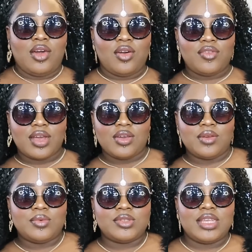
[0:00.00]
On va
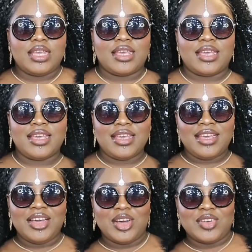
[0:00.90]
commencer.
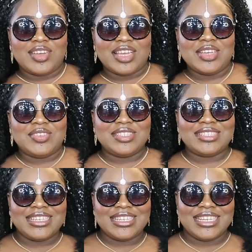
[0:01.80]
On va
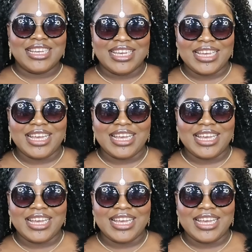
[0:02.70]
commencer.